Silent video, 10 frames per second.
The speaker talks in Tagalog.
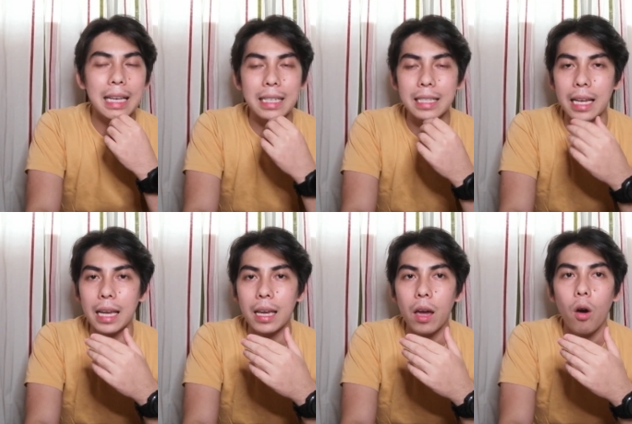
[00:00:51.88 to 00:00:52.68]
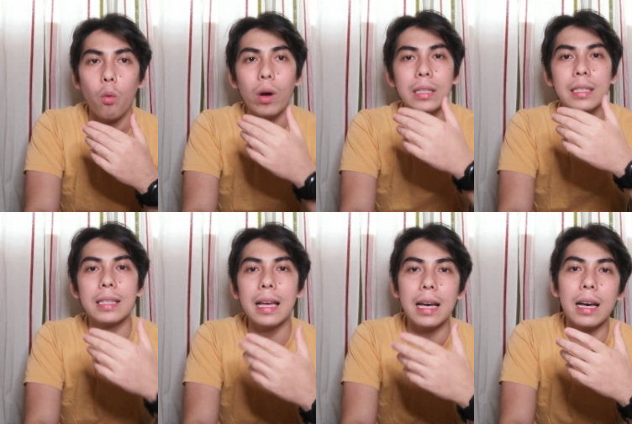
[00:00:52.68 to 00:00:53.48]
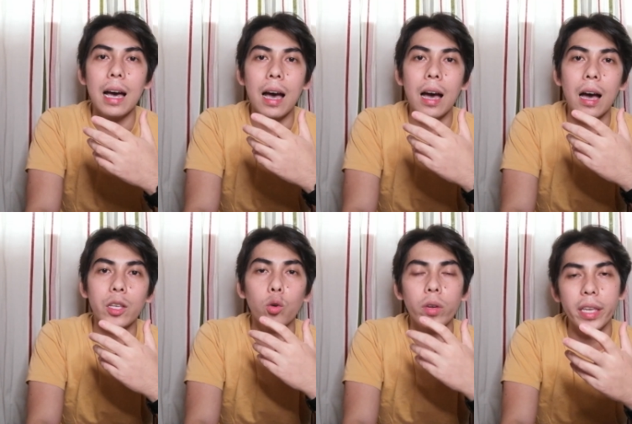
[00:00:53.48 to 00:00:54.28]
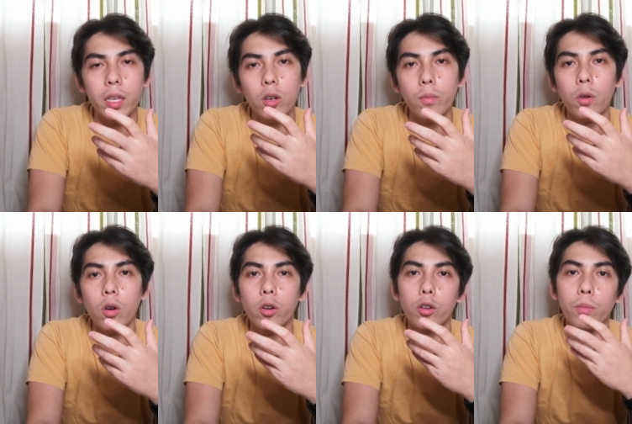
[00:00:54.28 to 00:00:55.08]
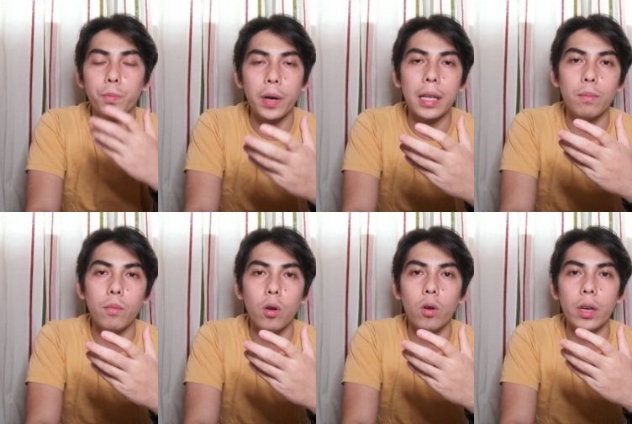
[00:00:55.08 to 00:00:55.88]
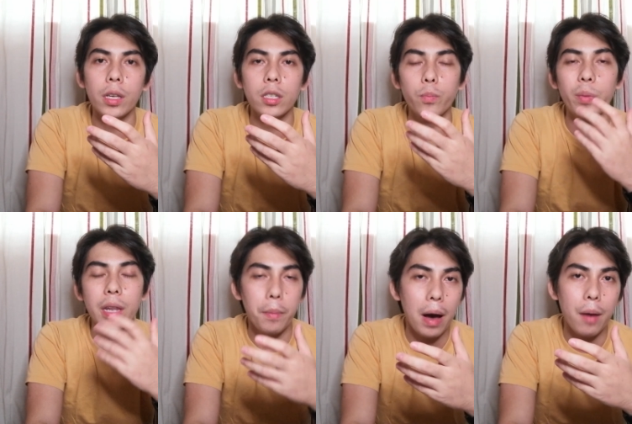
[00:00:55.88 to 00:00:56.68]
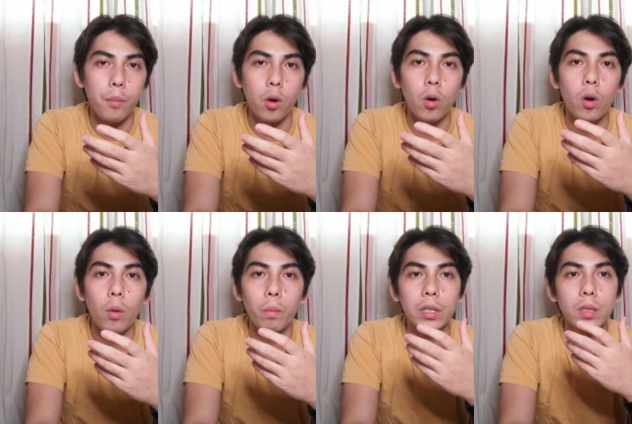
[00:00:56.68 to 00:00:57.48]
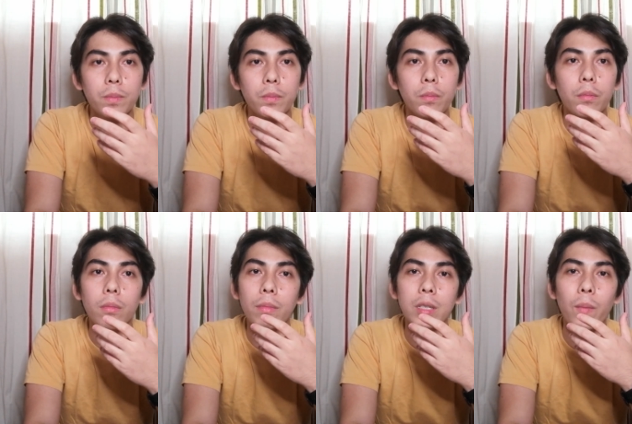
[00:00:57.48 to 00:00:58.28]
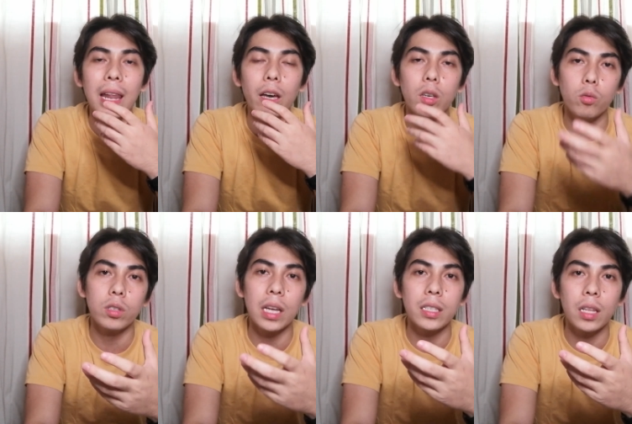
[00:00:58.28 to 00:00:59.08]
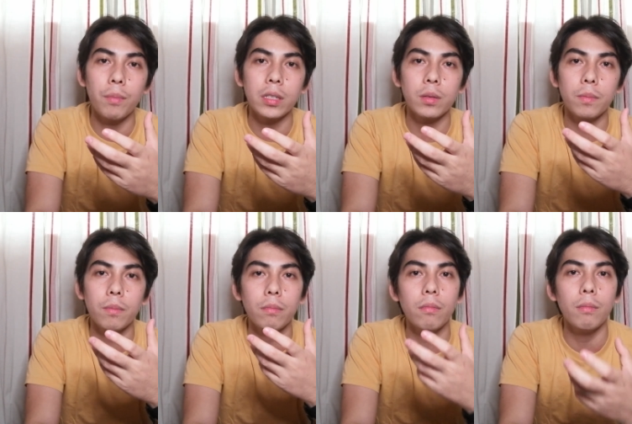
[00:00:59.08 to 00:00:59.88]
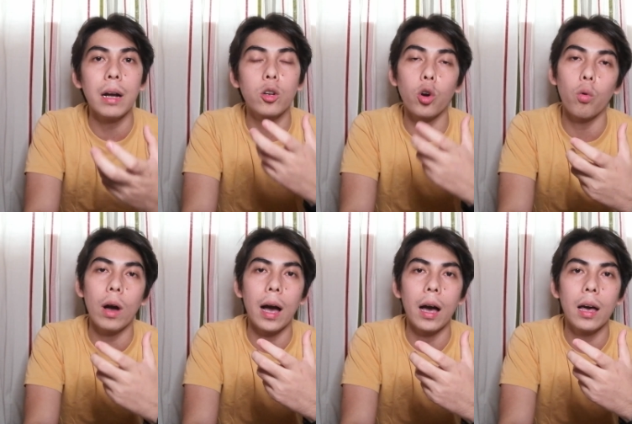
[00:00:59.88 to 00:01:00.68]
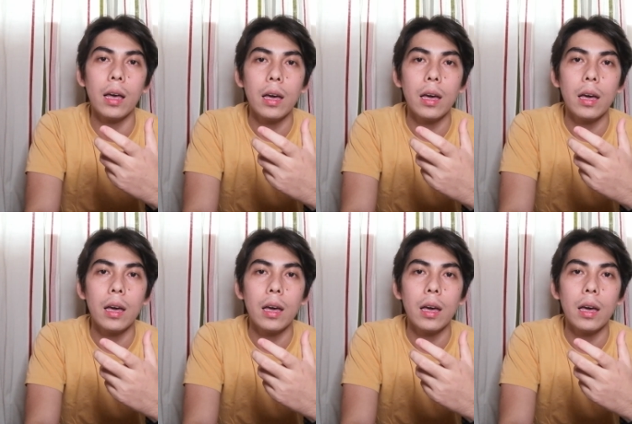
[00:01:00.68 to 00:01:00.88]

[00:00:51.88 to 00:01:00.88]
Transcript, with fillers: kasi once na uh, yung ego mo or yung pride mo is binaba mo, mas mas malaki yung chance na mas mag-grow pa.